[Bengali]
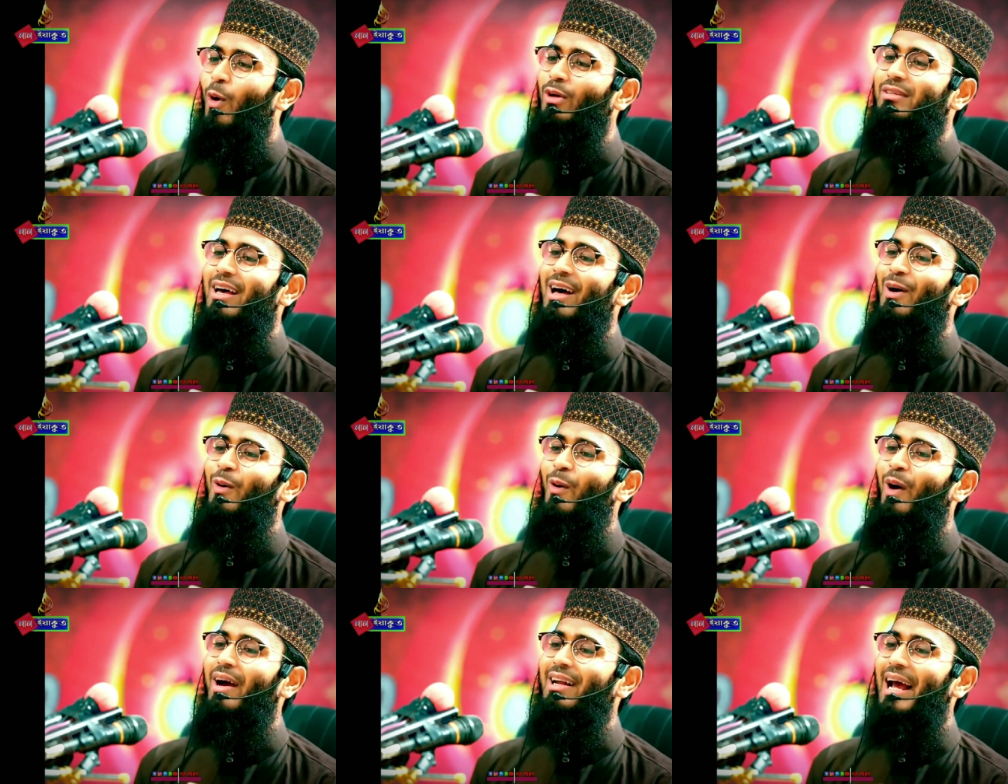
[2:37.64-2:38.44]
কথা
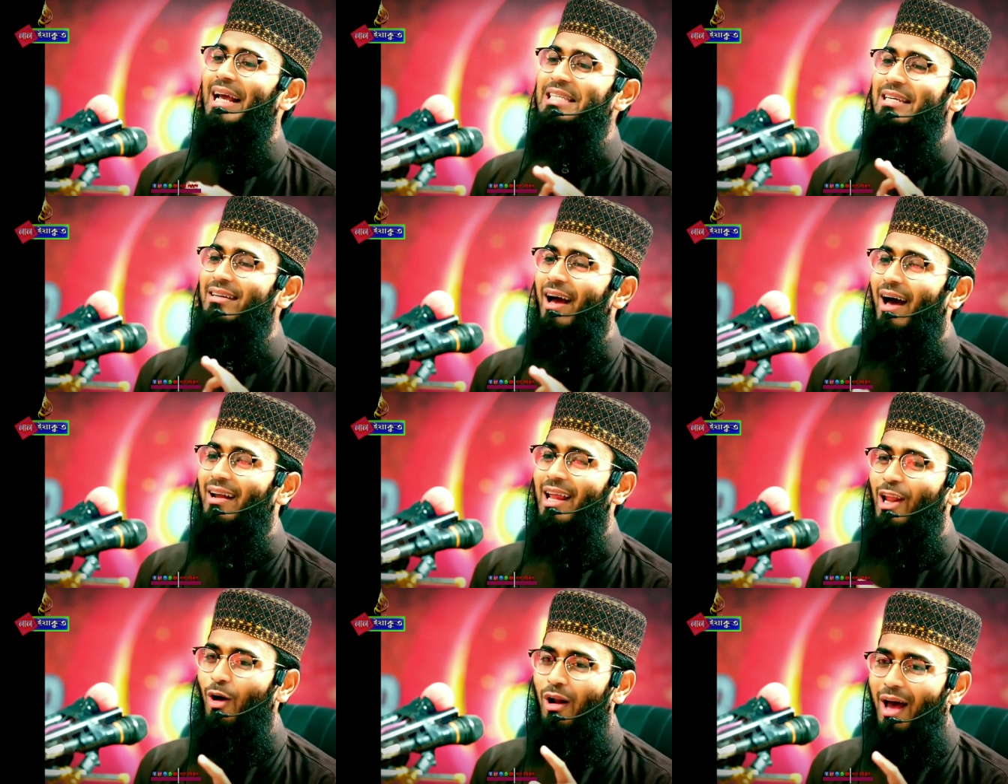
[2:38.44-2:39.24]
কয় না ইজ ইট
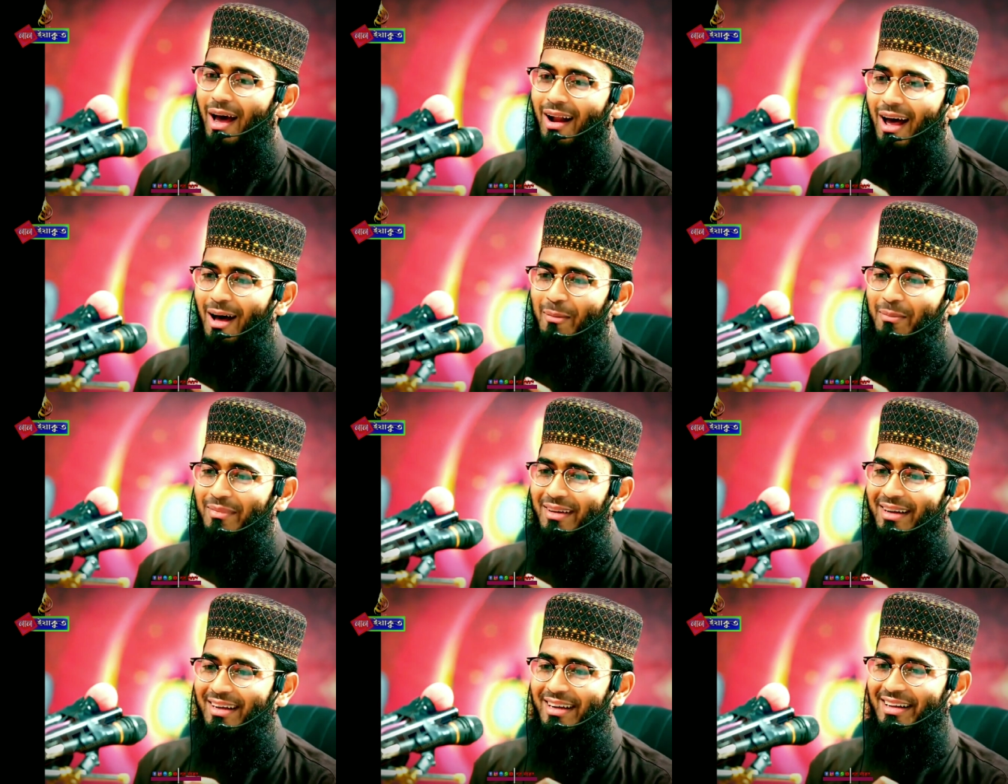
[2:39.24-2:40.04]
হালাল আর হারাম
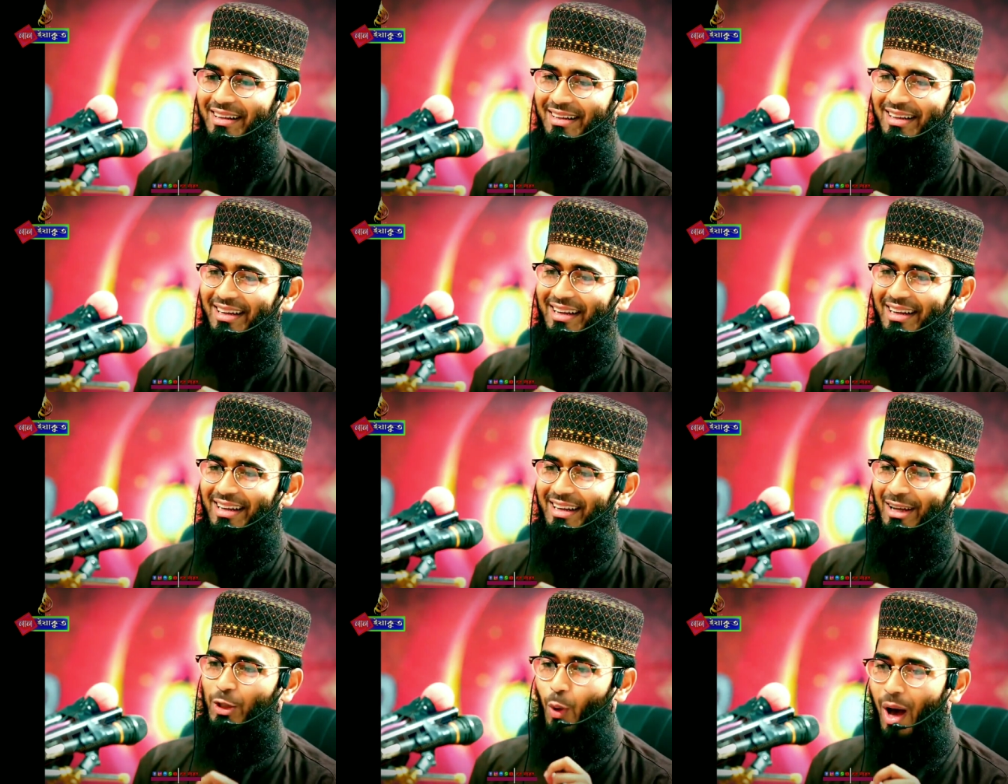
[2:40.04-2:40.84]

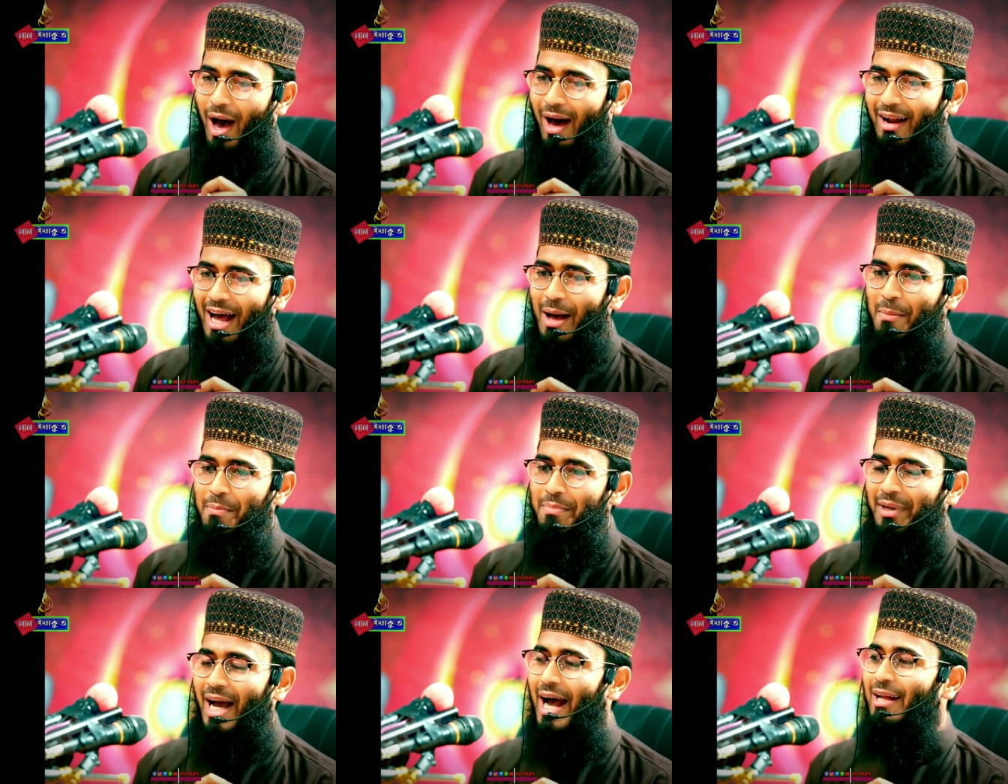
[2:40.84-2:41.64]
তো হারাম
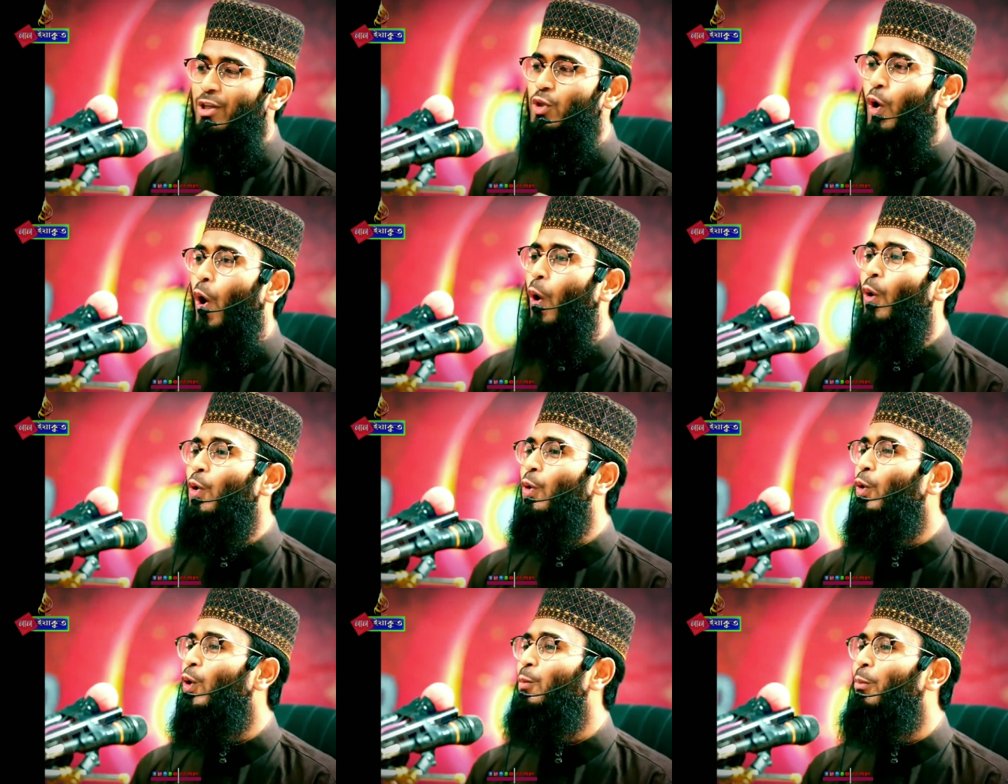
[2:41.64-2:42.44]
কাজ কখনো
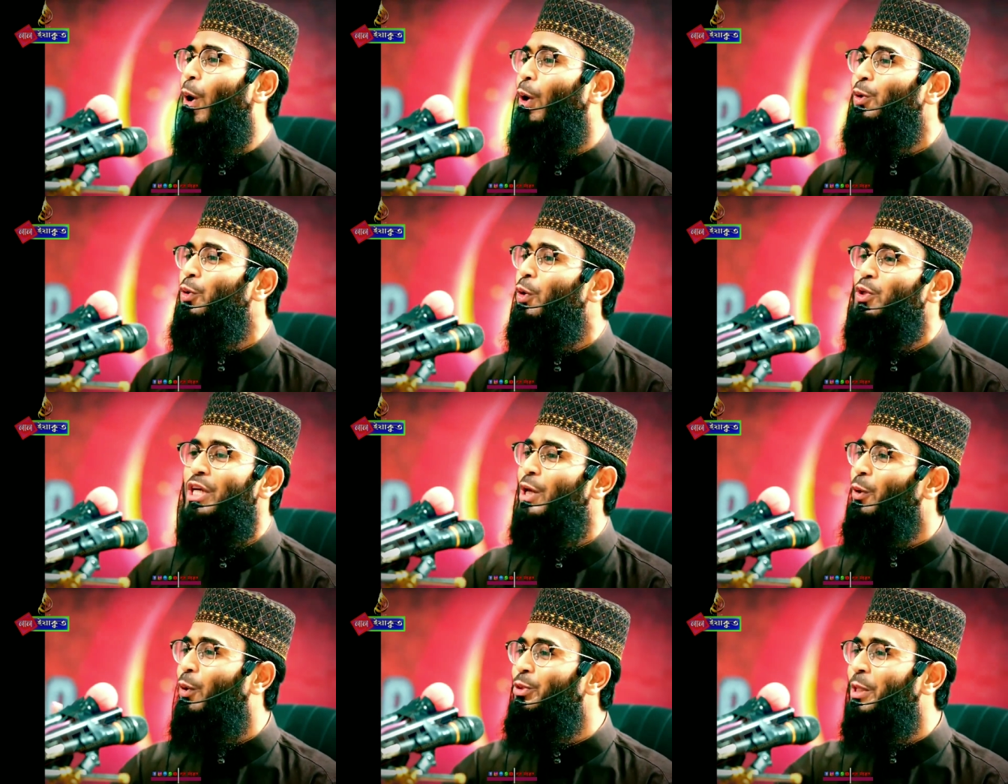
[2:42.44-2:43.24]
কোনো ভদ্র
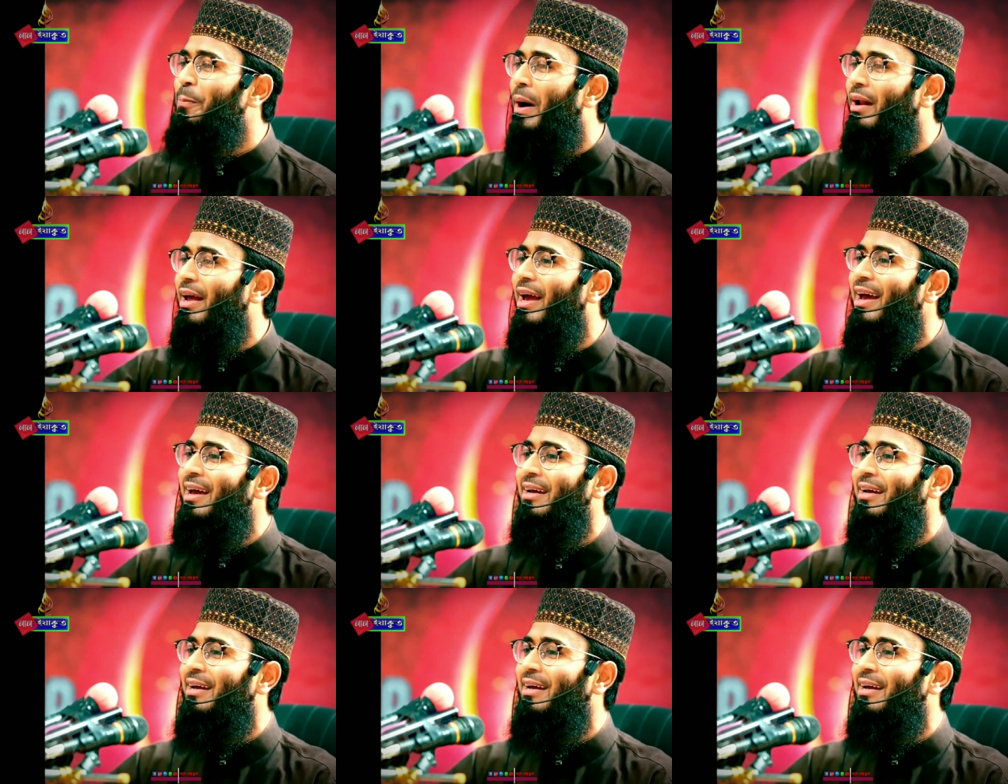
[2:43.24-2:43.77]
ছেলে করতে পারে